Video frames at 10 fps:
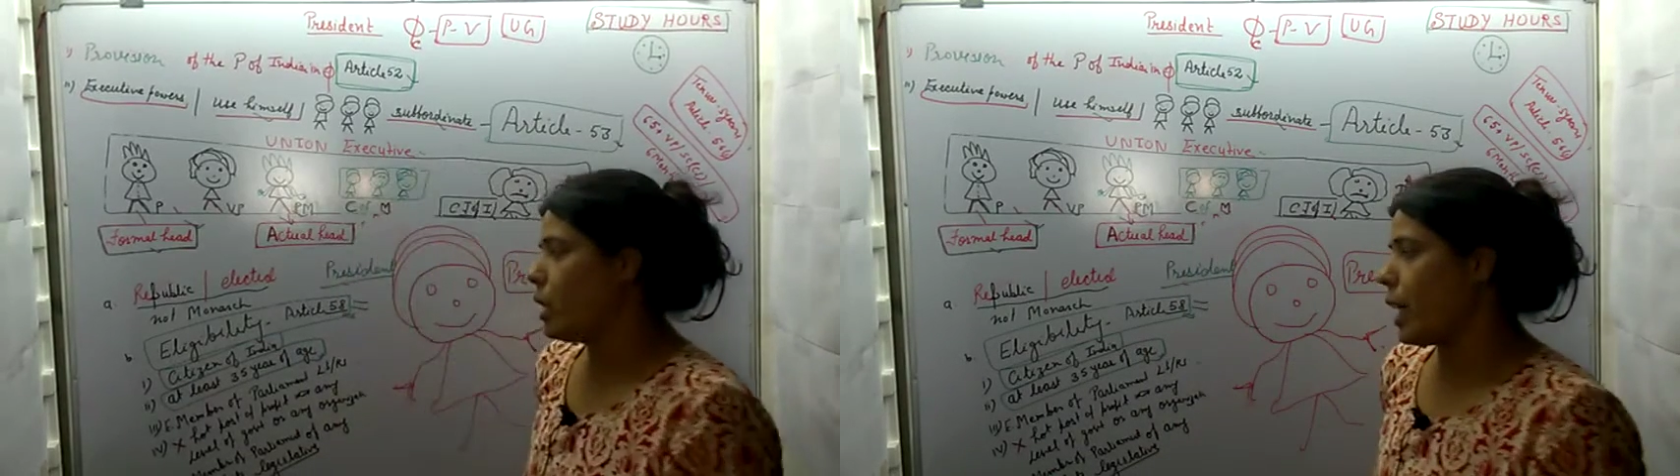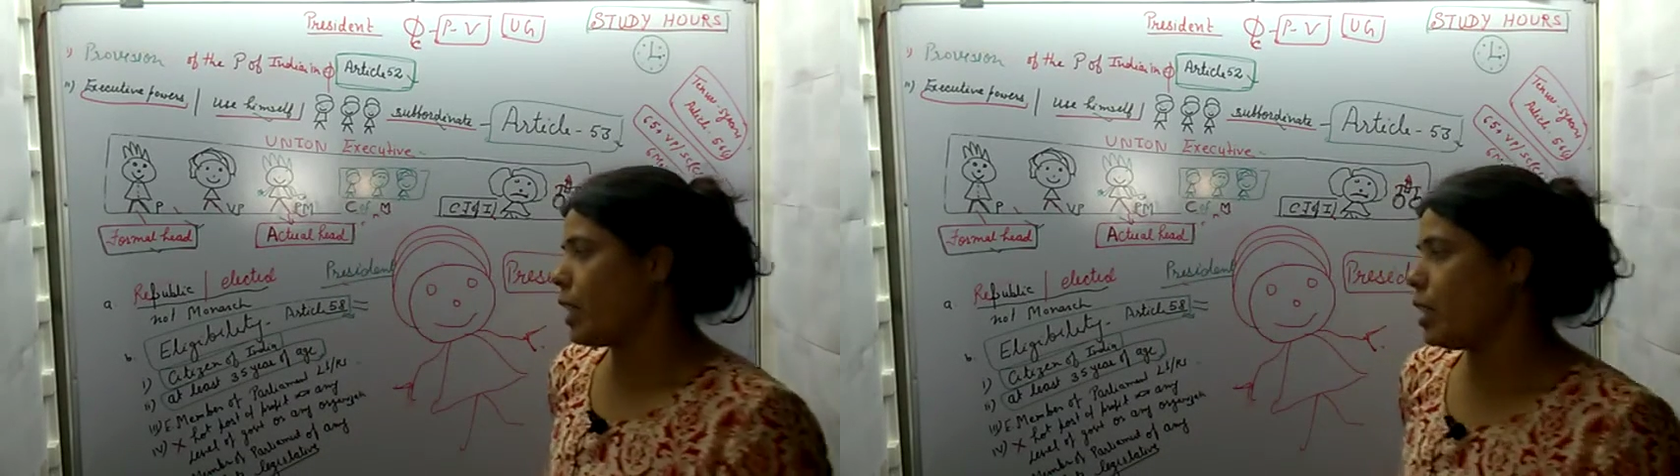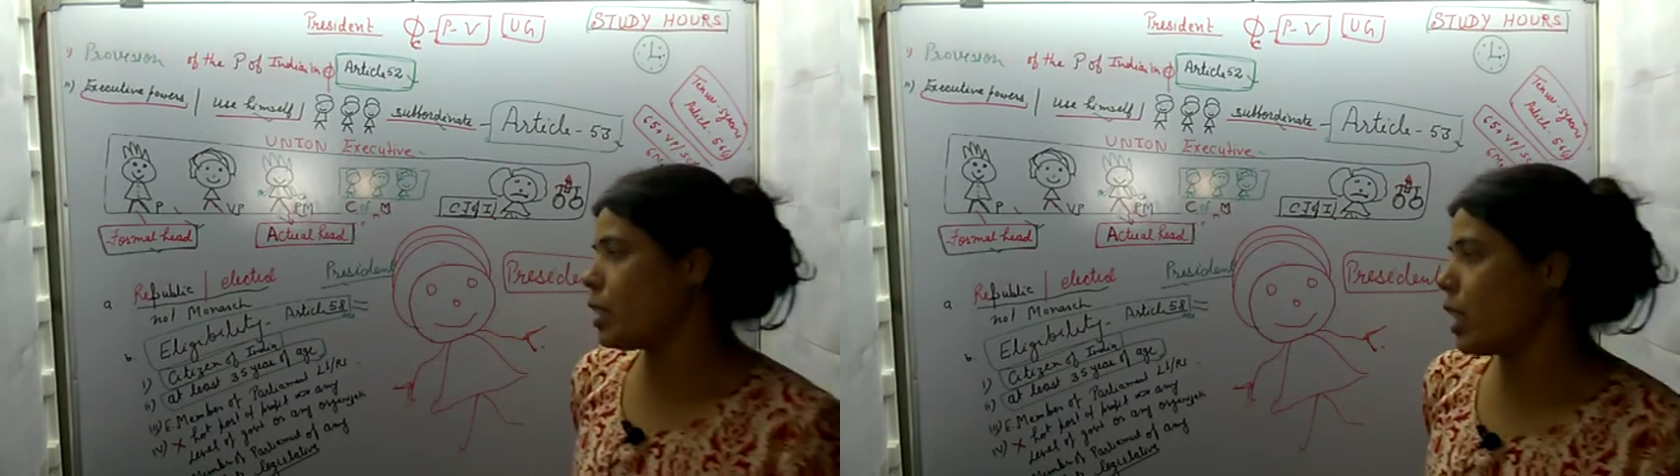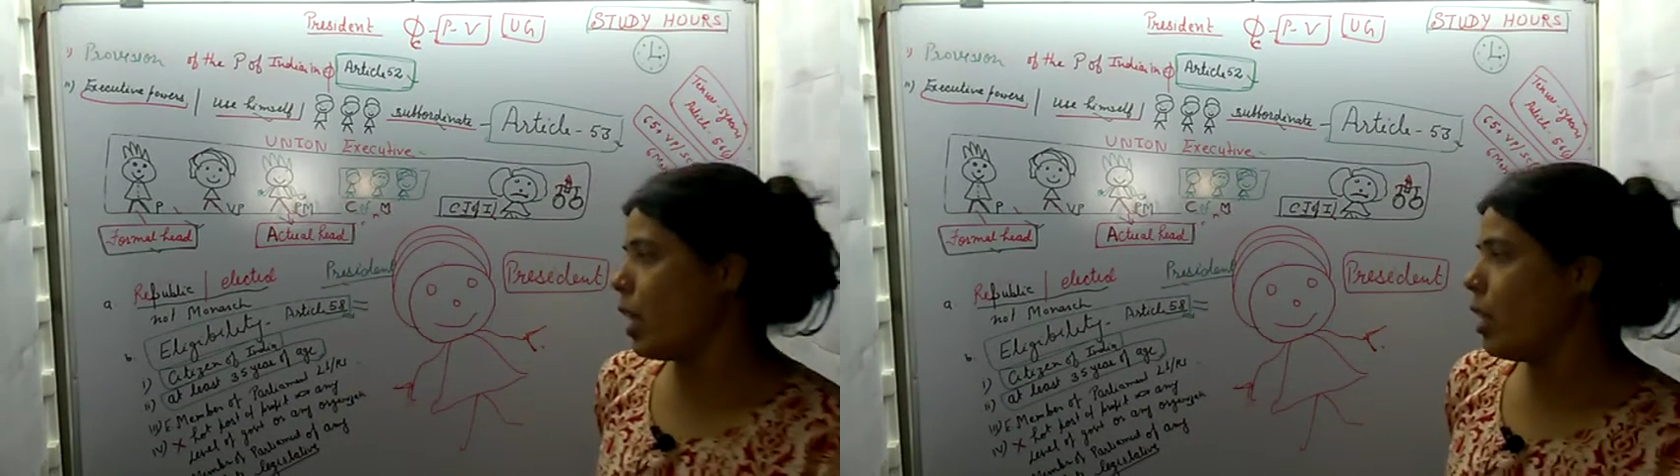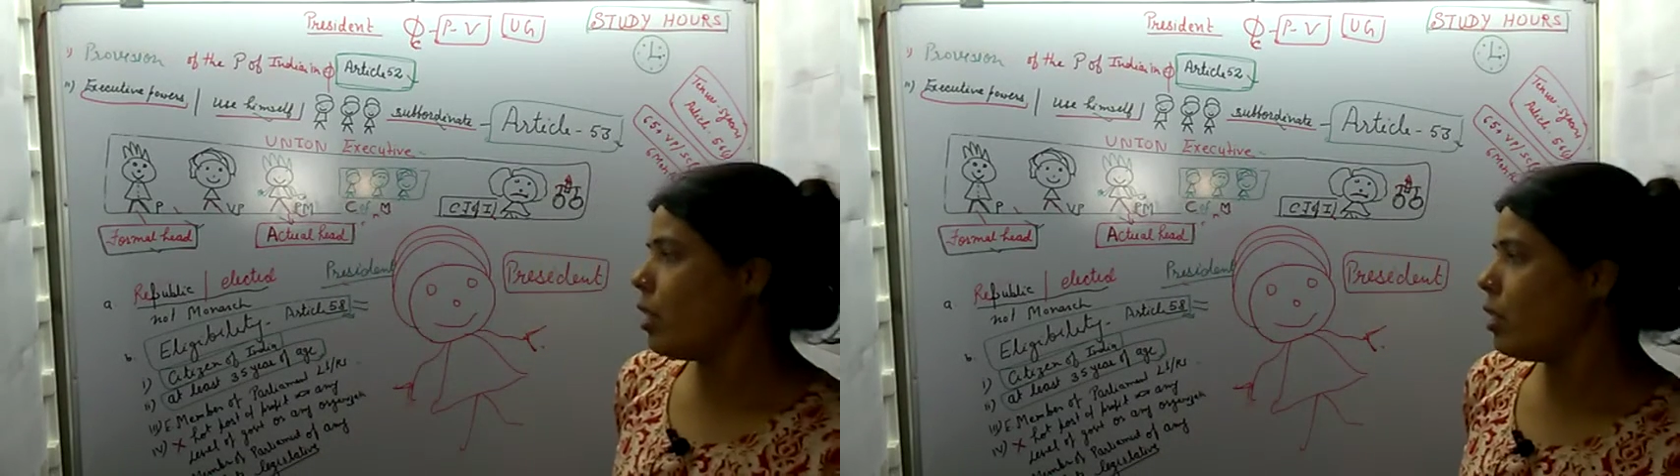सेकेंड इसका
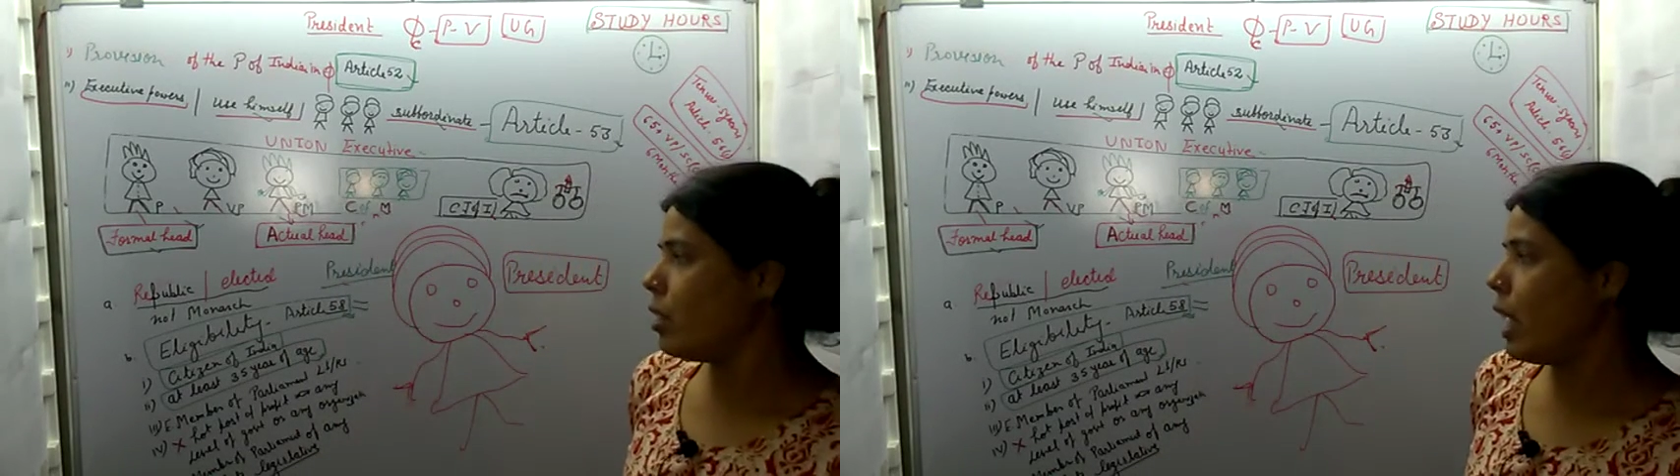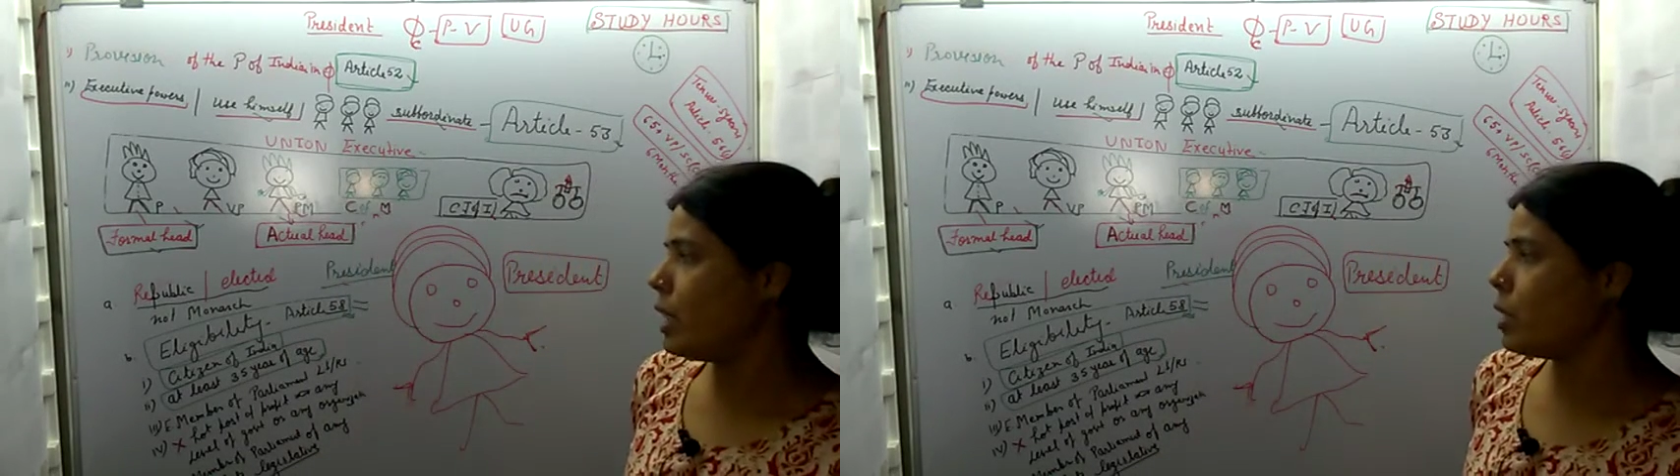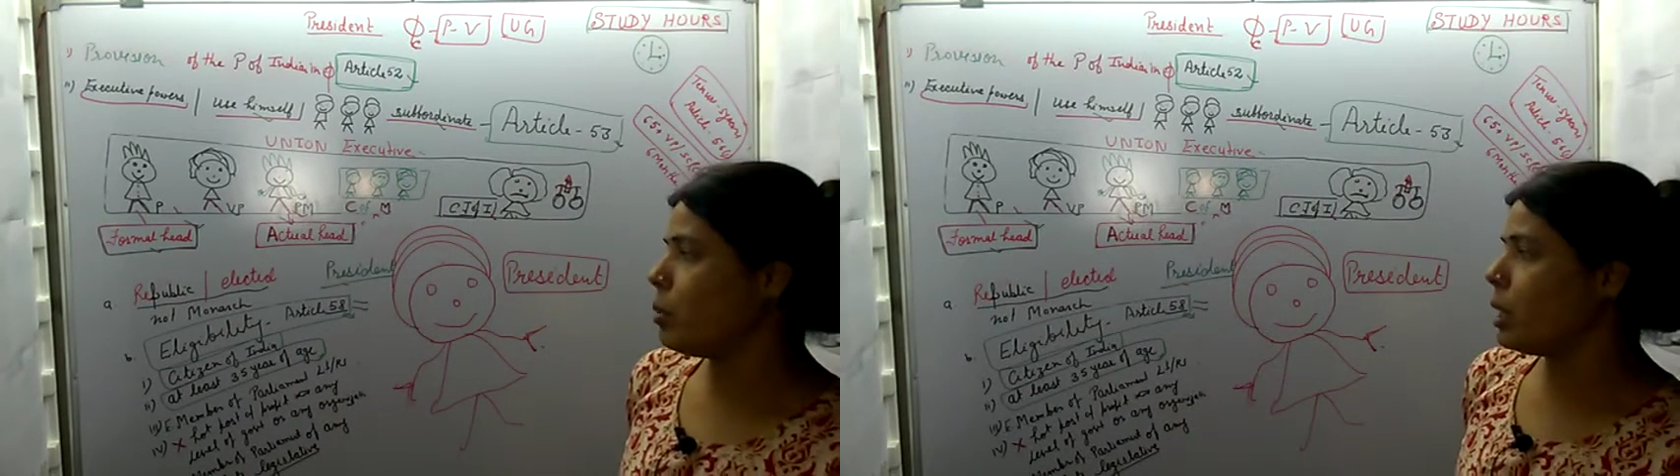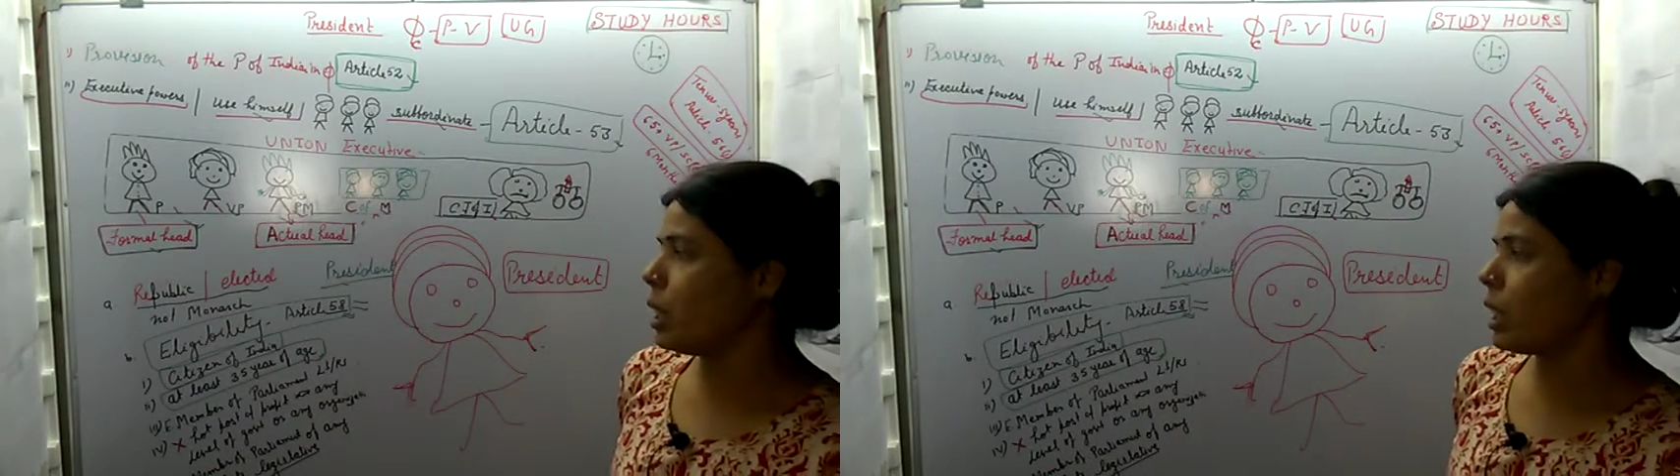एलिजिबिलिटी